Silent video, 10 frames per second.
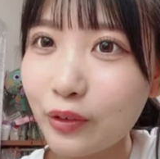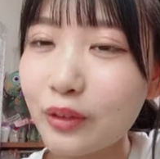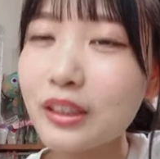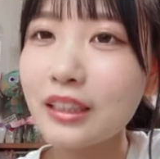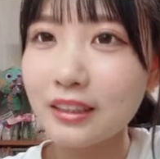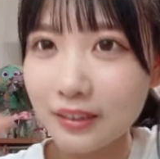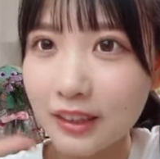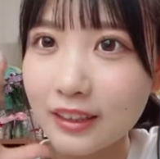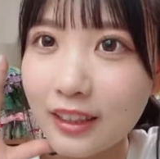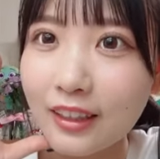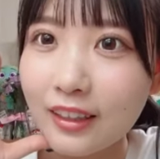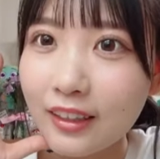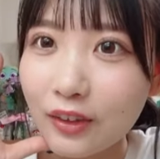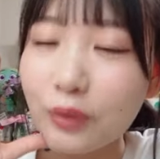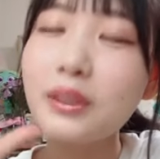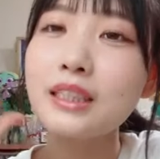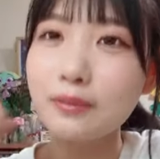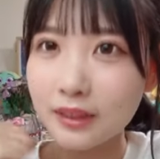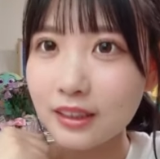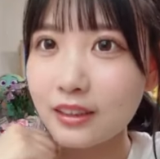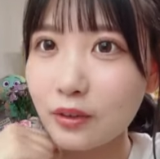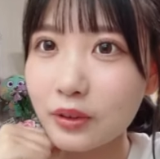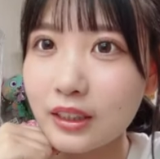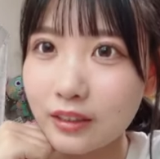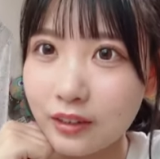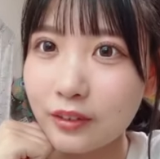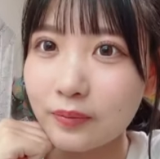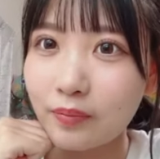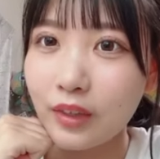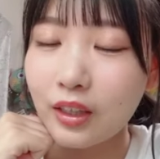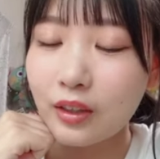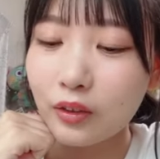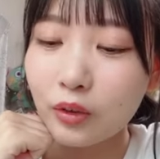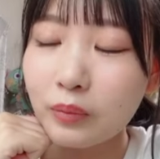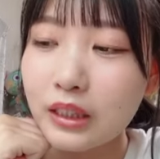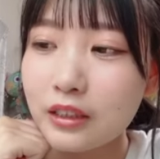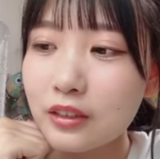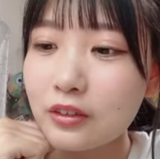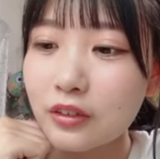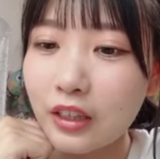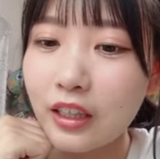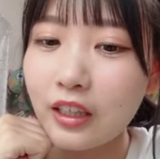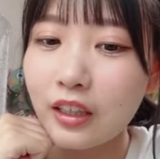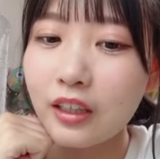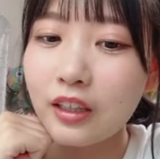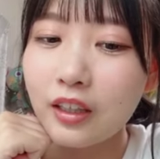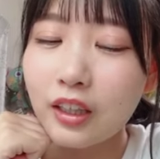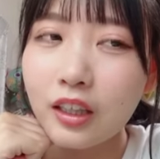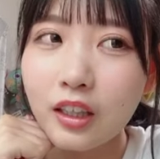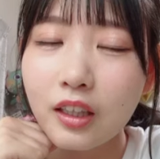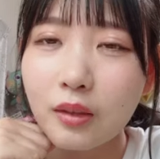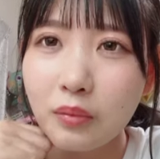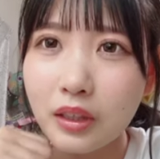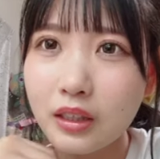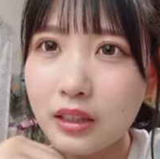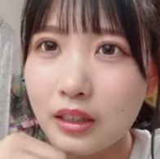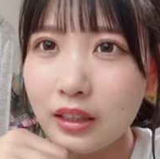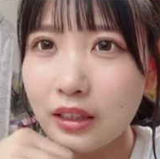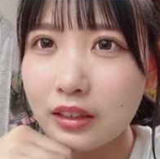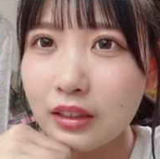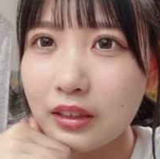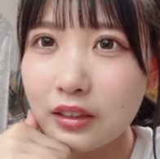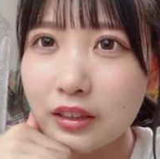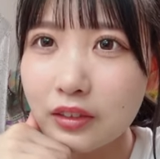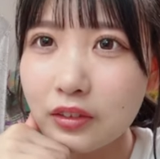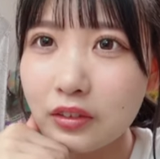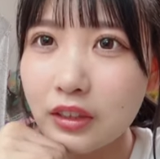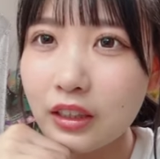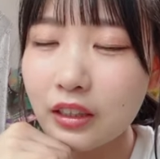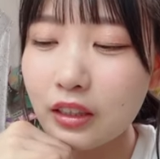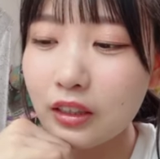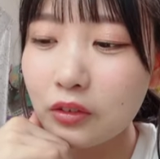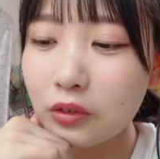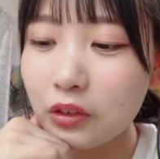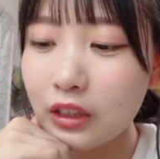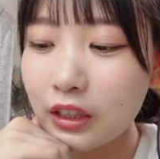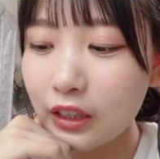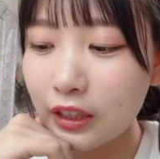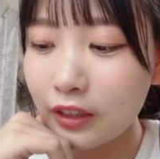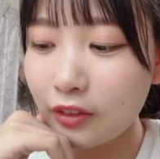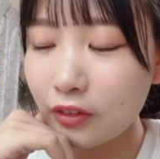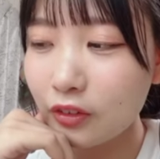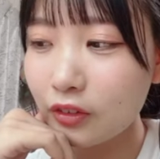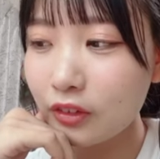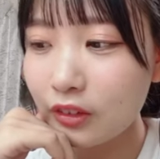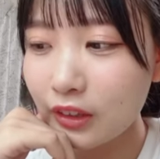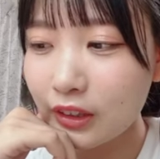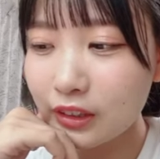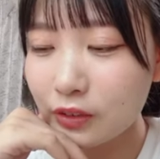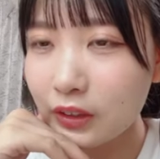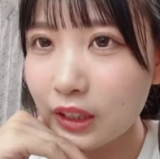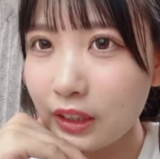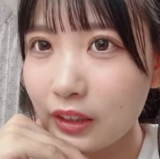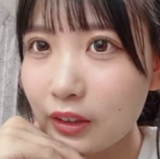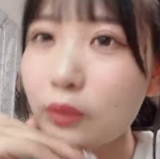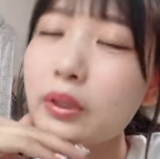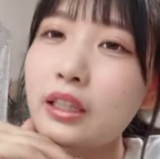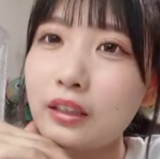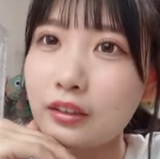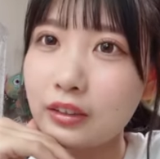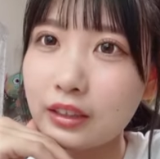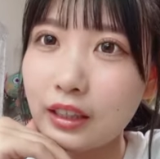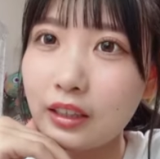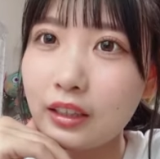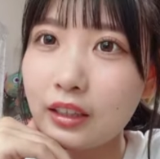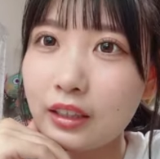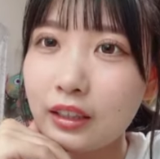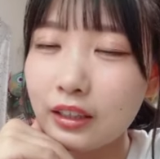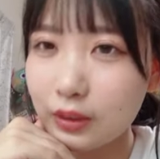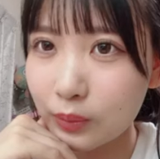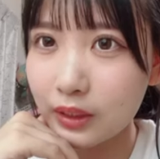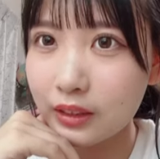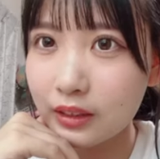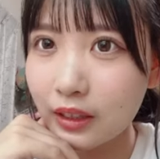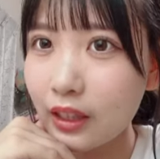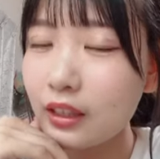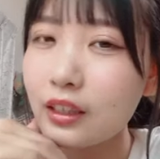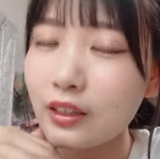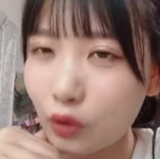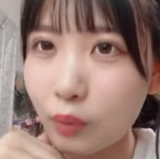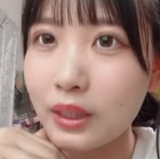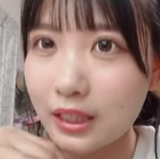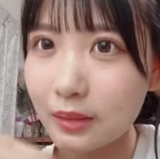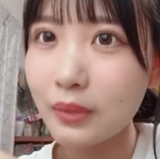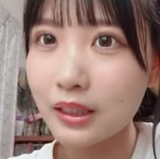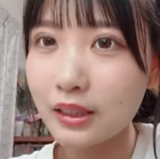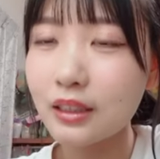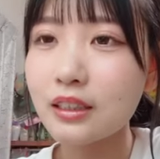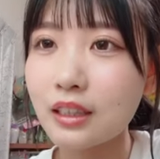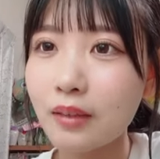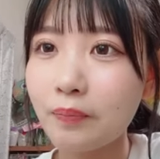予告させてください冬眠します伊藤選手冬眠するので「えみきちゃん SNS 動いてないけど大丈夫かな?」って思わないでください大丈夫です元気に冬眠します明日